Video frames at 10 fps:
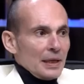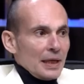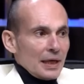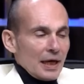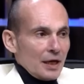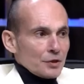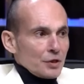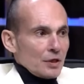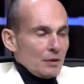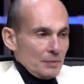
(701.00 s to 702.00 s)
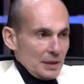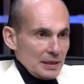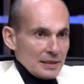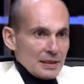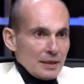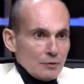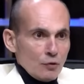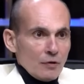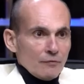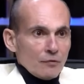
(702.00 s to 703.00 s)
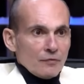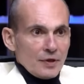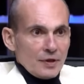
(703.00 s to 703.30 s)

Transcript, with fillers: لك 10 من الستاند دول فور فري